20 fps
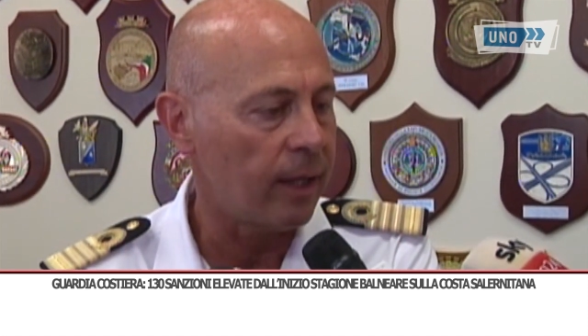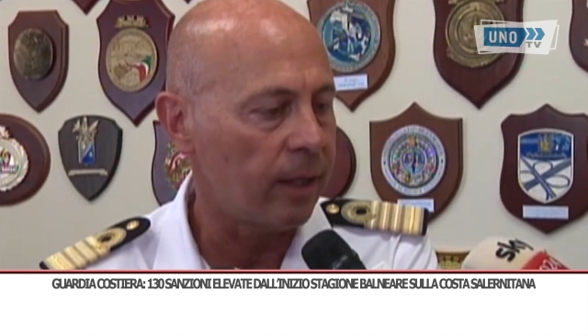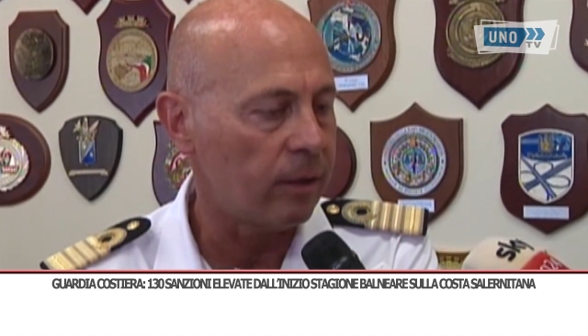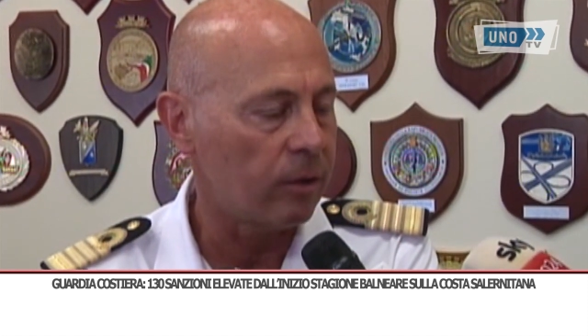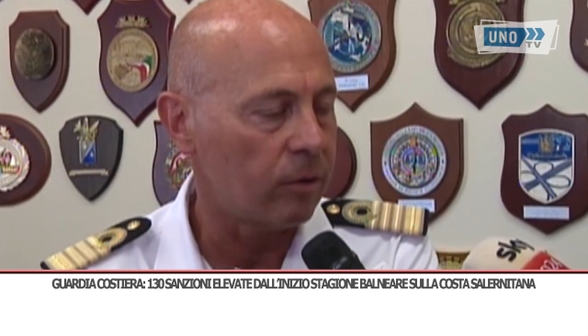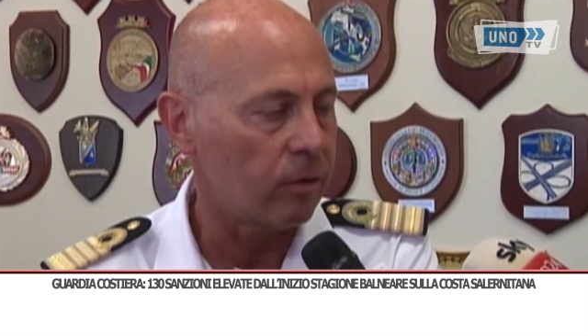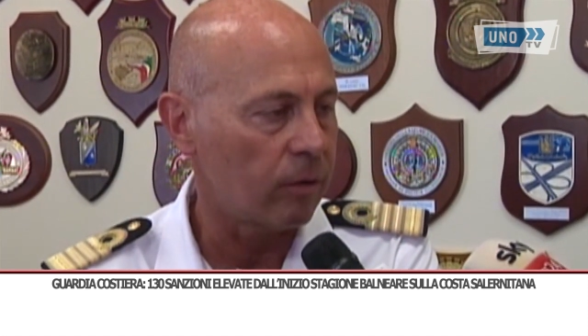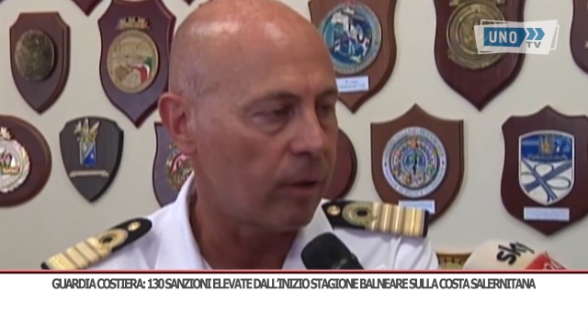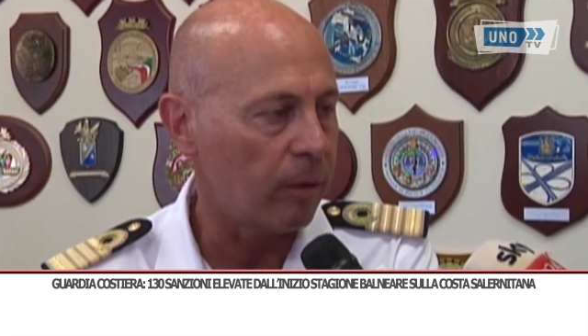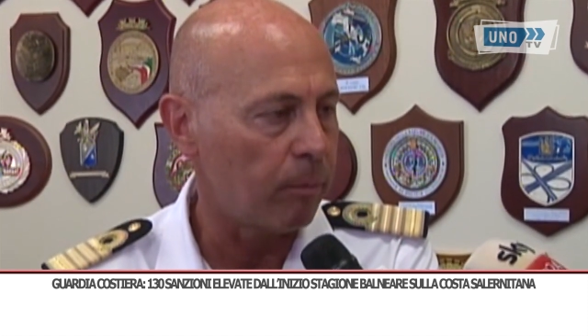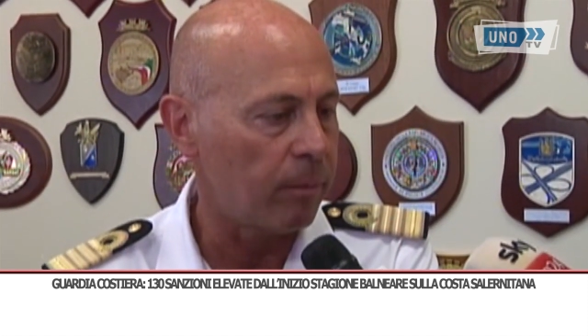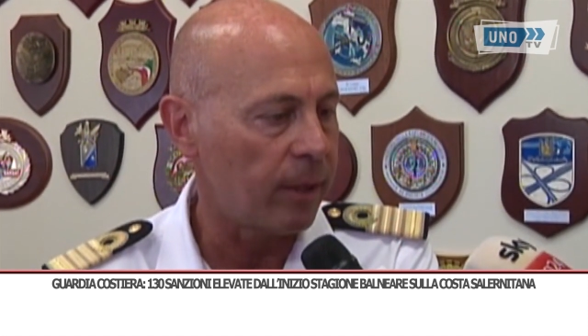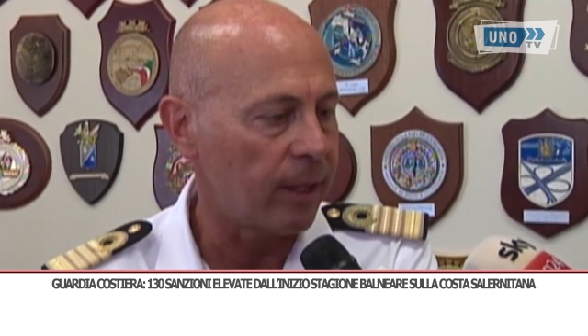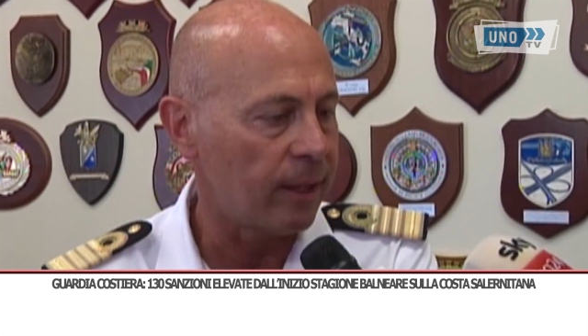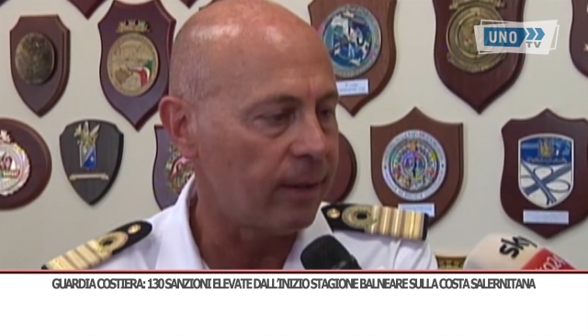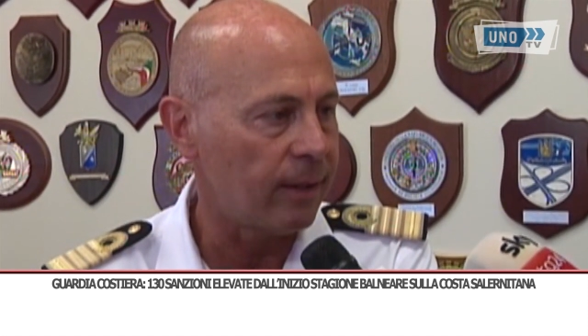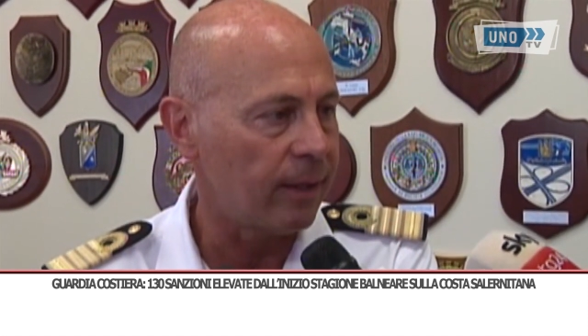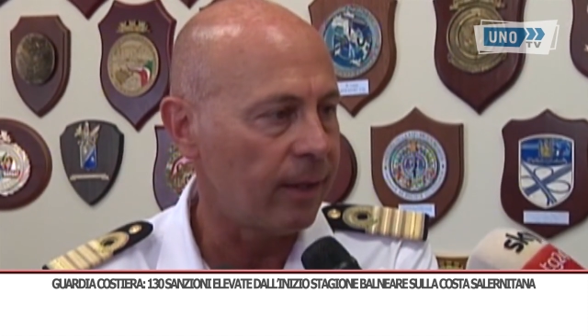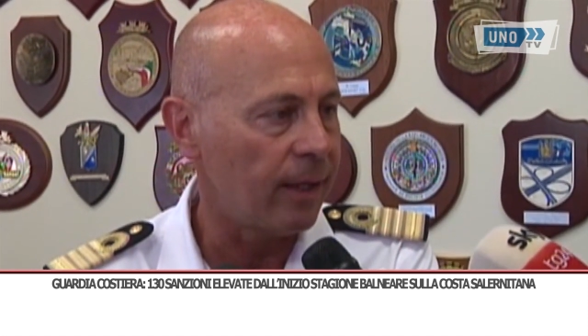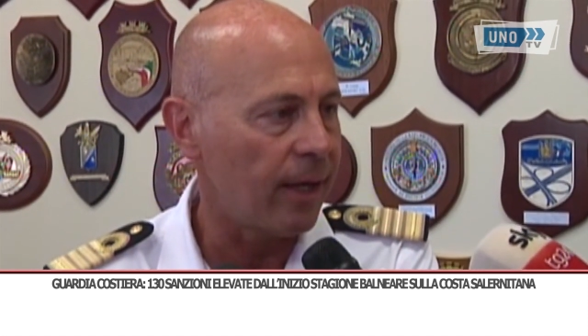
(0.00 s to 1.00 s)
altro che
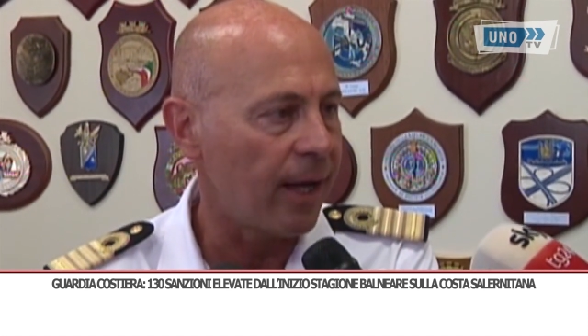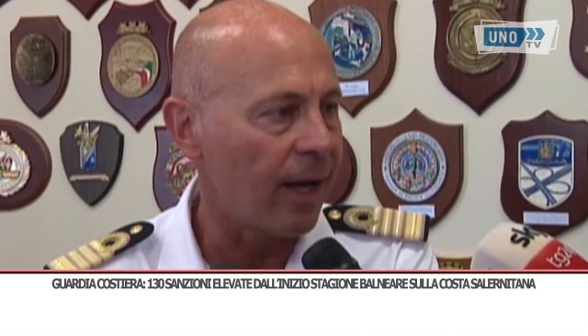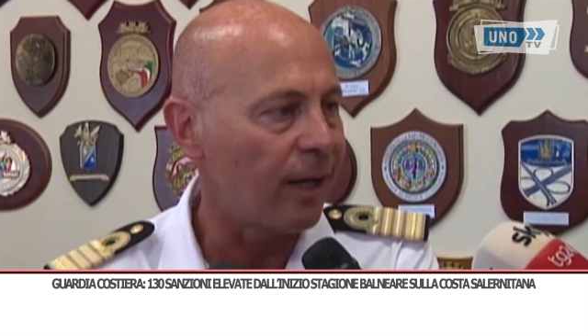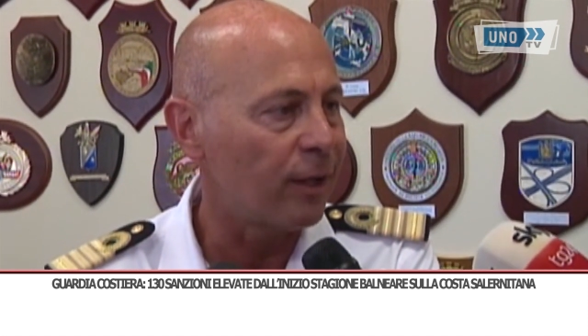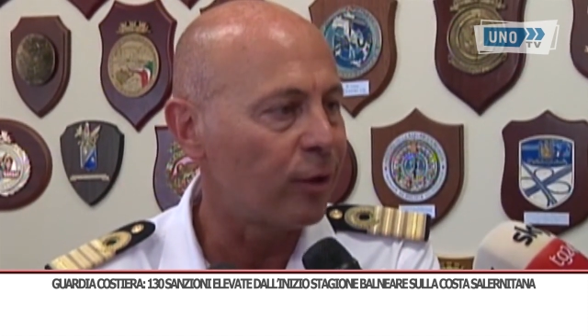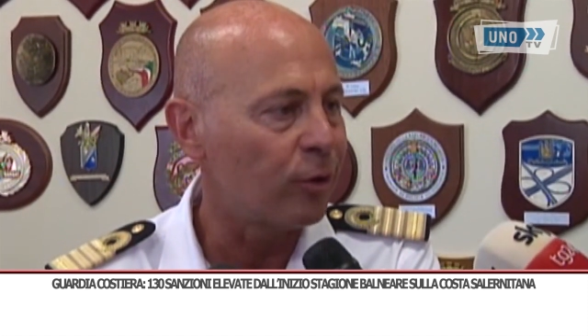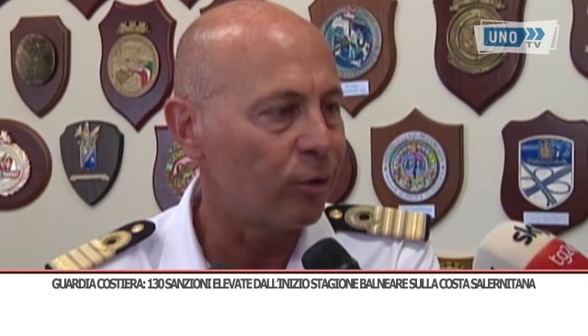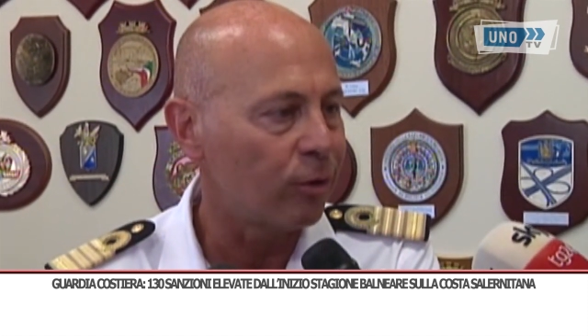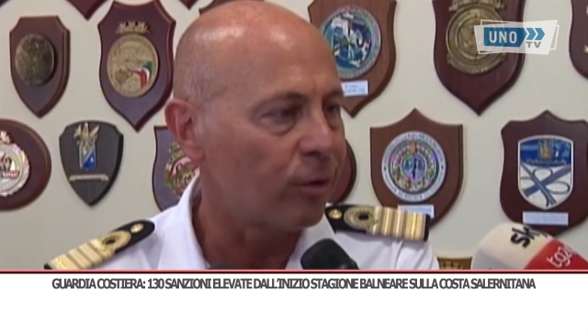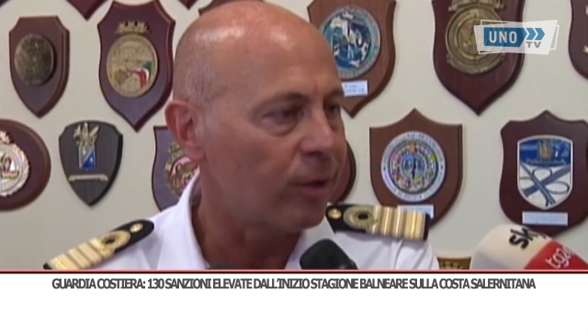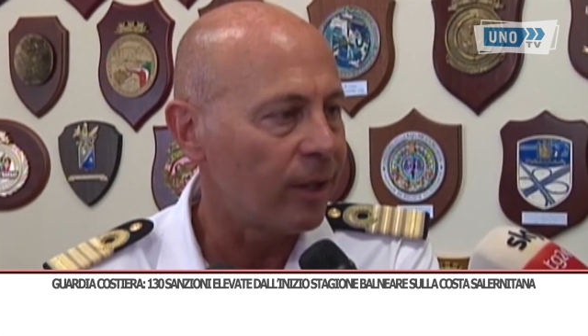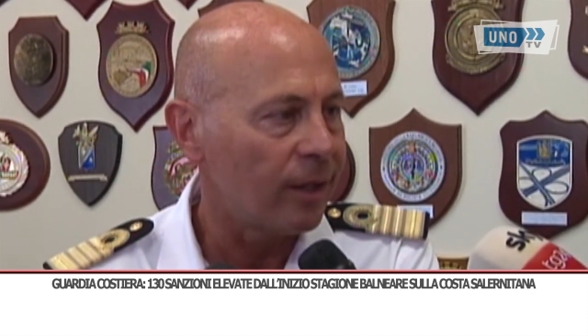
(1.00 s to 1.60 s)
prenderne atto